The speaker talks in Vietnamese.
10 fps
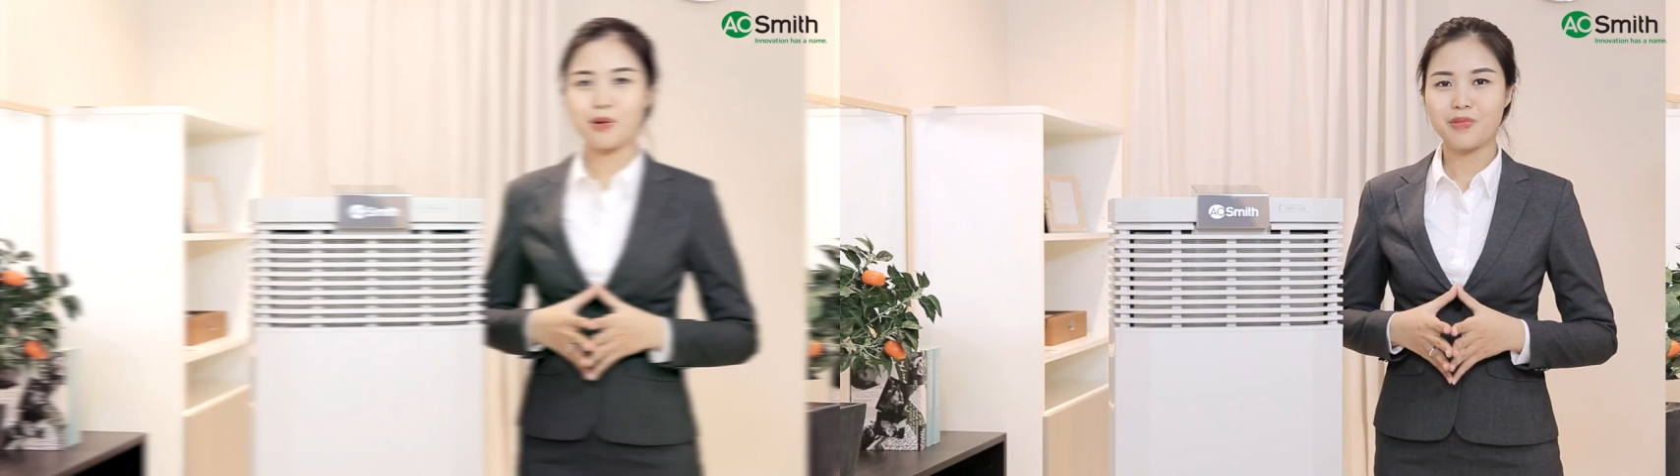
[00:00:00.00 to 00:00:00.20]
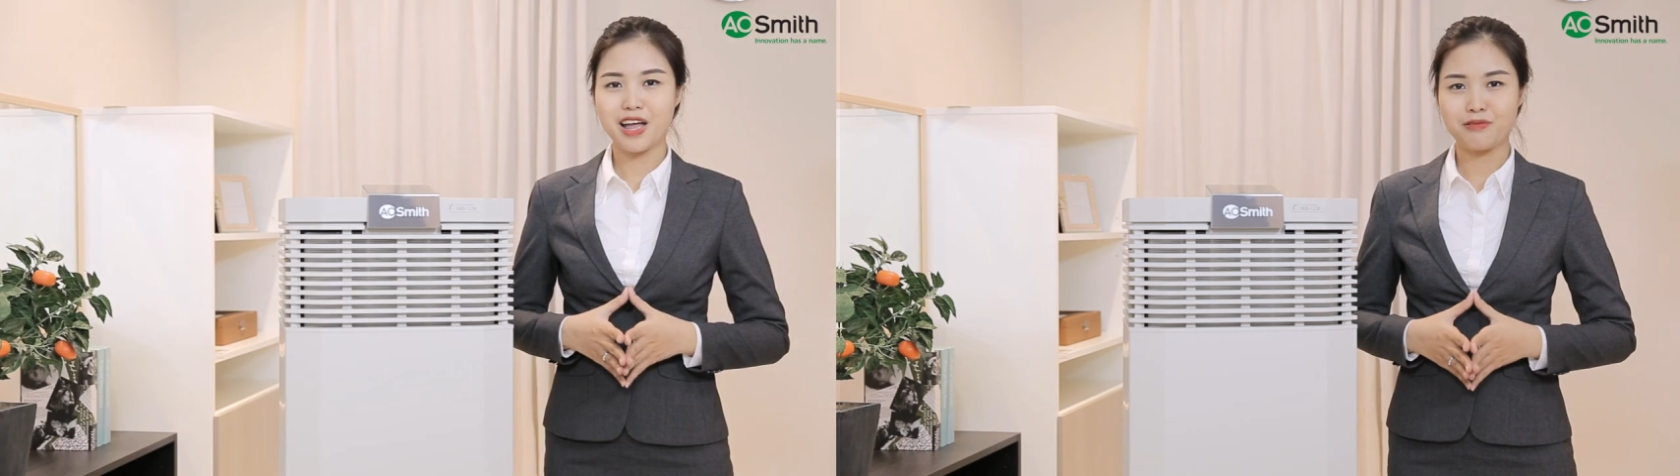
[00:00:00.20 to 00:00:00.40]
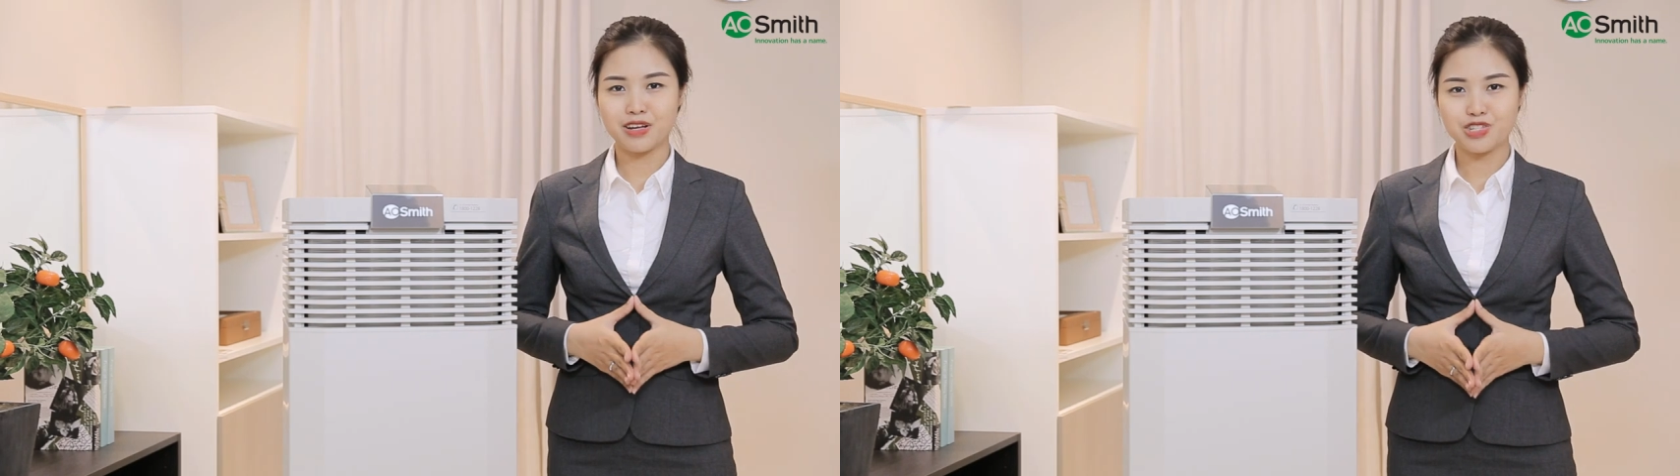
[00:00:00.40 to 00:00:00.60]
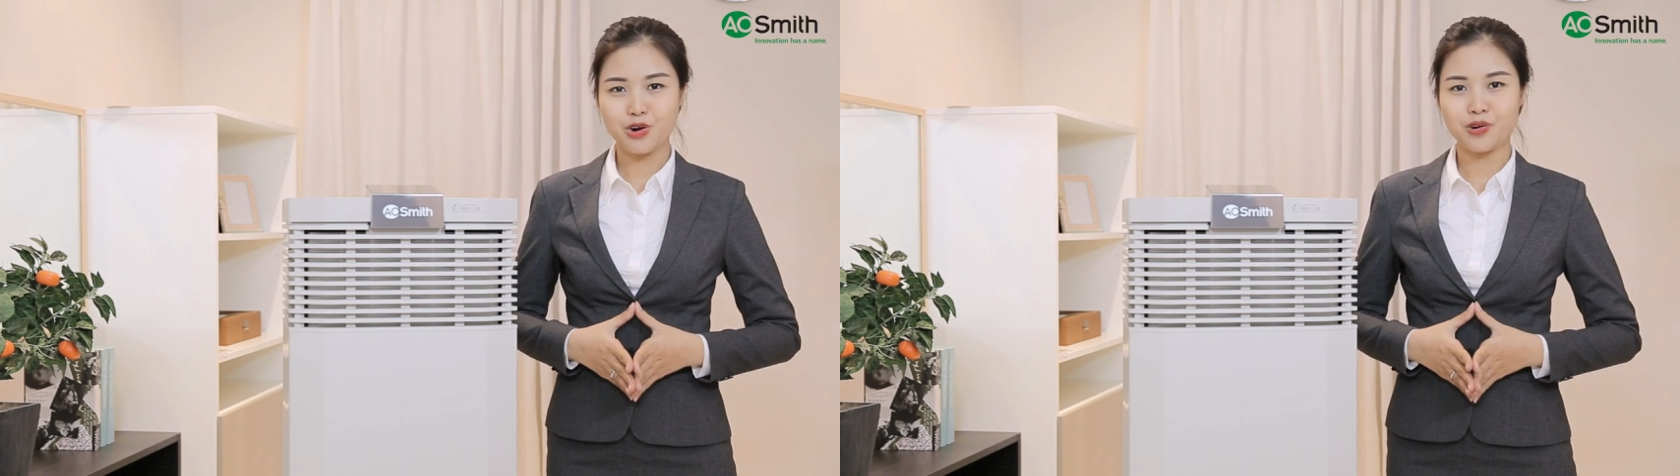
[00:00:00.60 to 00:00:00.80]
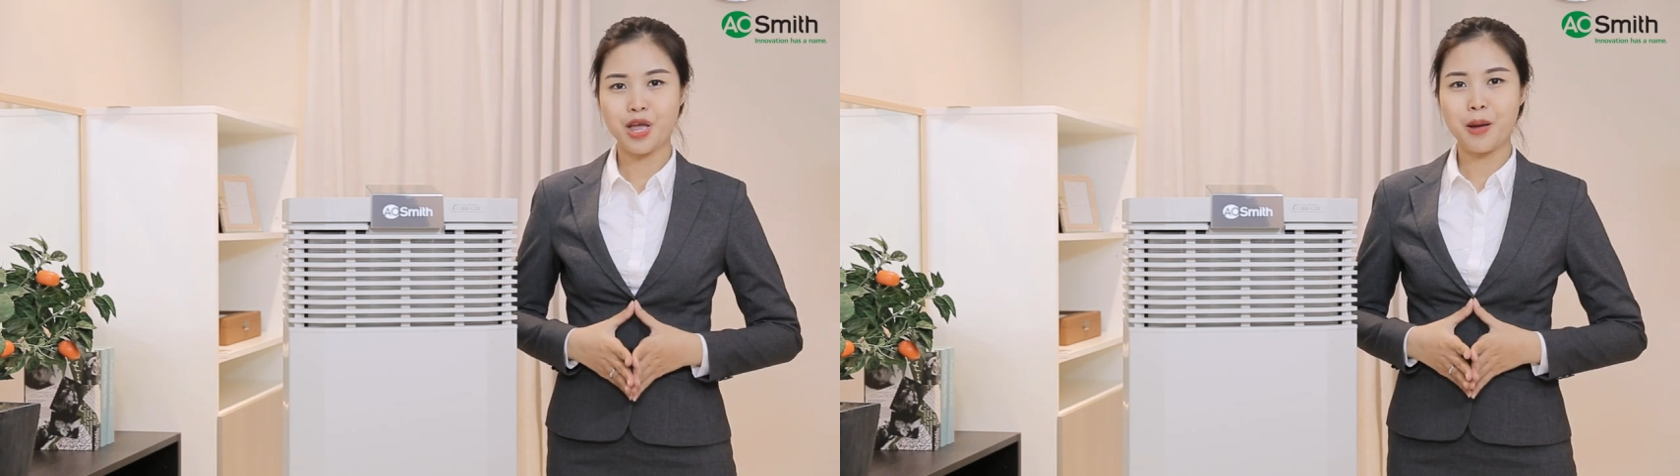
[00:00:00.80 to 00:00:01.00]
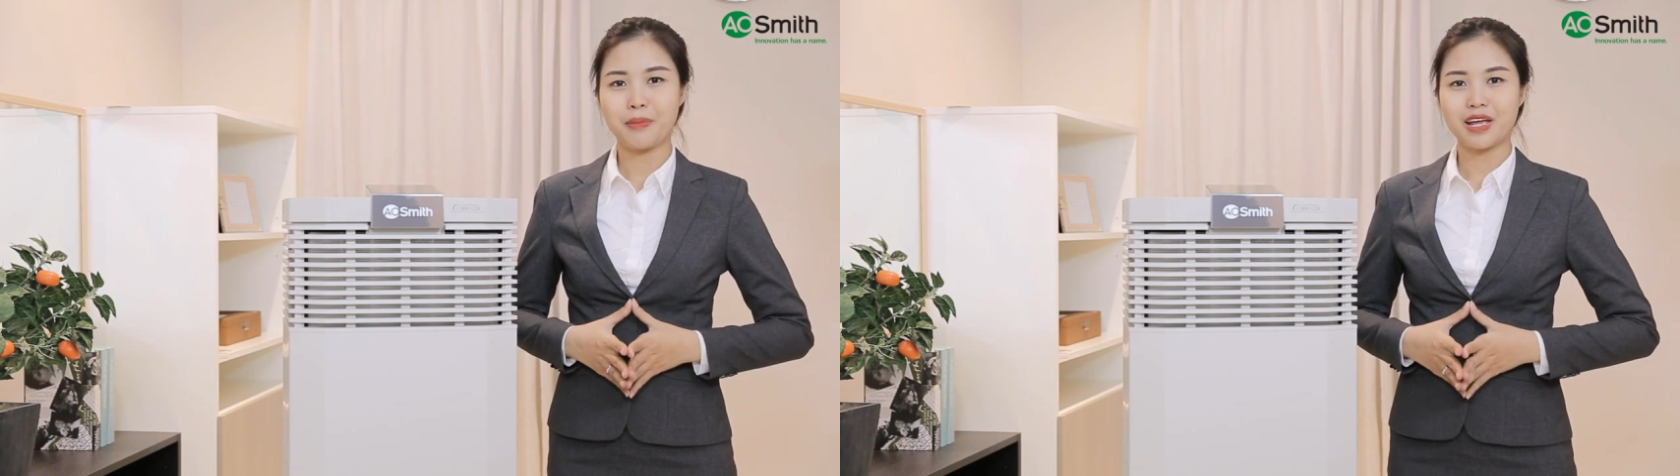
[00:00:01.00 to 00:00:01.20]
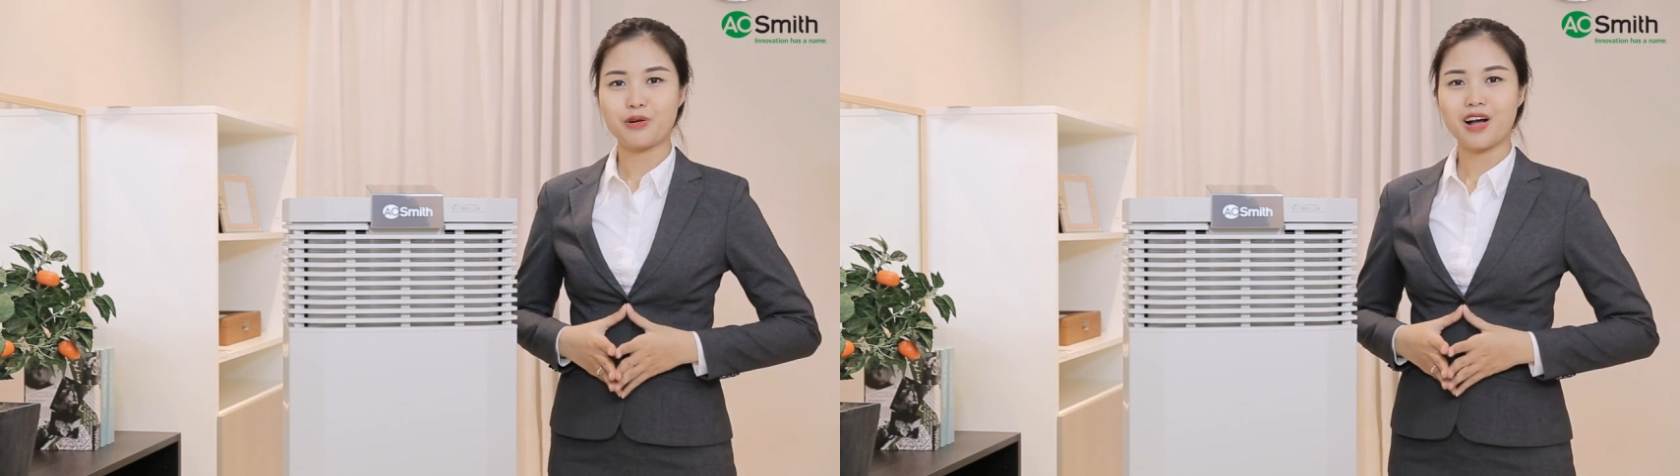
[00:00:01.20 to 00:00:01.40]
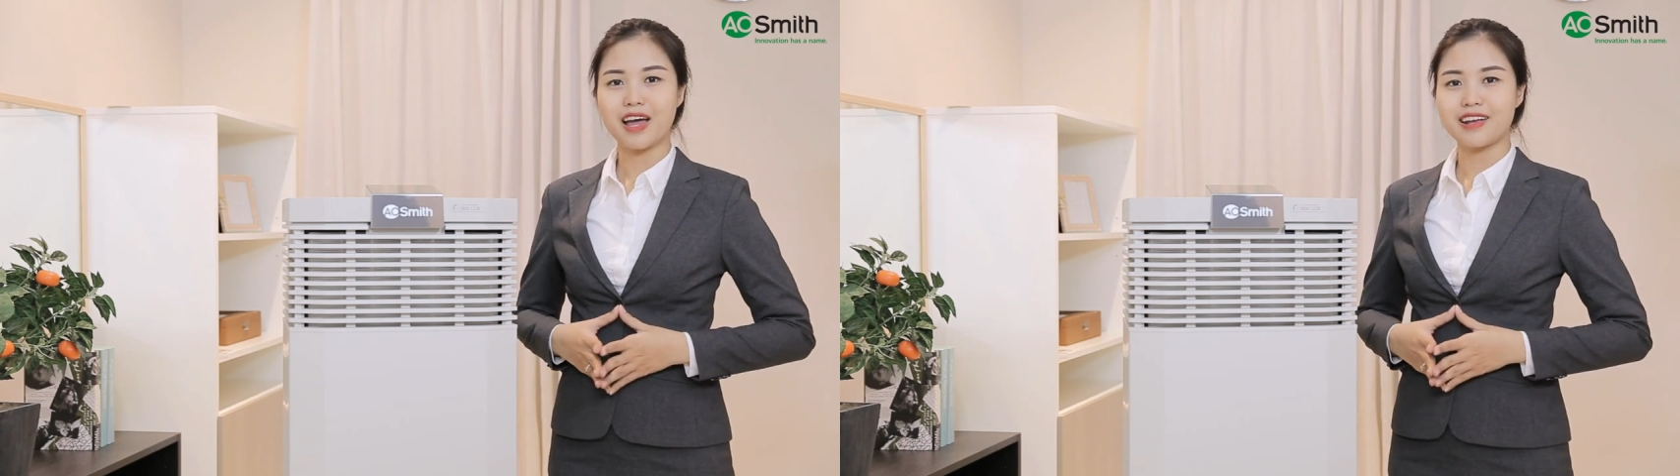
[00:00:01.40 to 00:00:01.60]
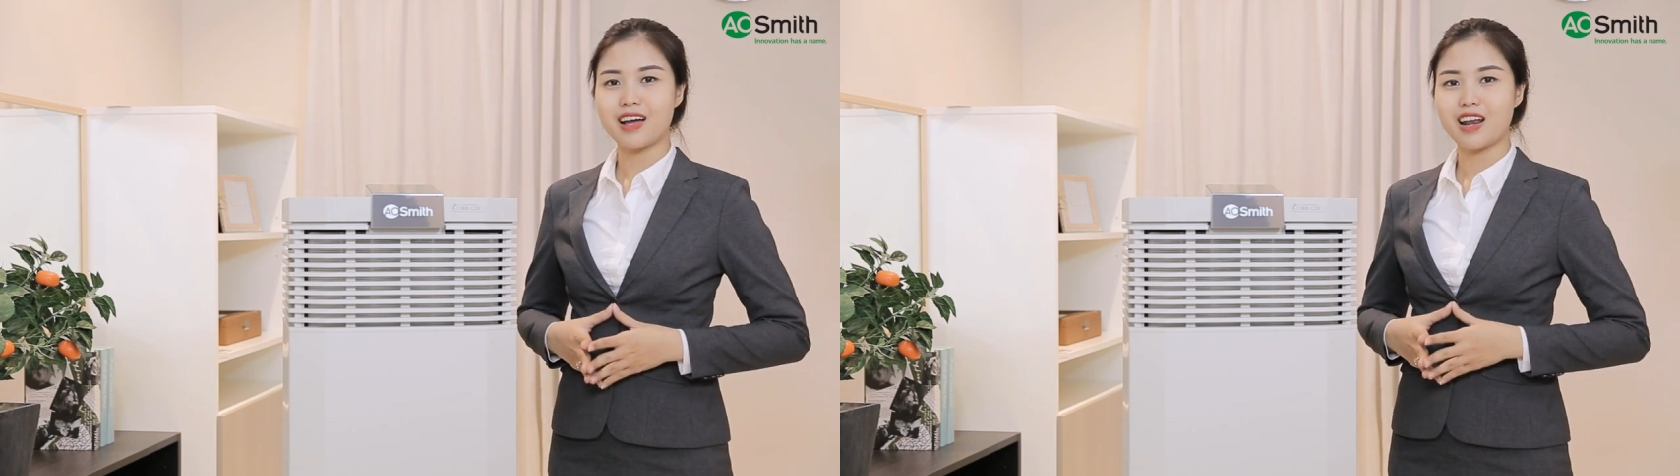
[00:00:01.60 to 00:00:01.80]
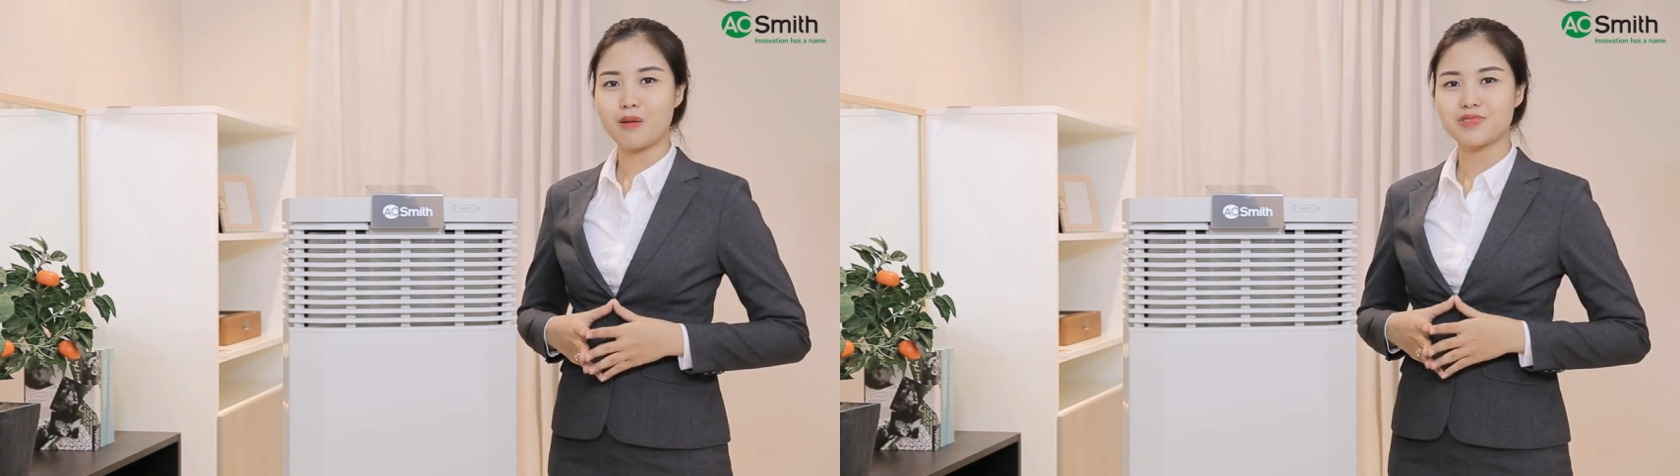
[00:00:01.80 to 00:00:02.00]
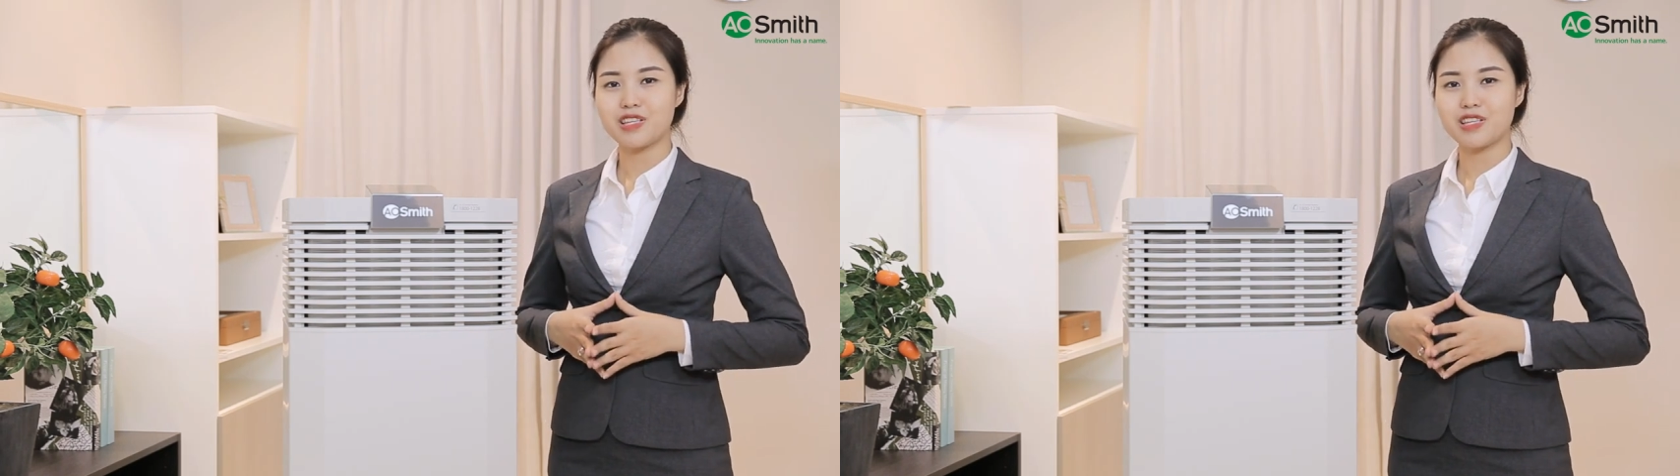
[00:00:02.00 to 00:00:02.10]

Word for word: công nghệ vượt trội, máy có khả năng lọc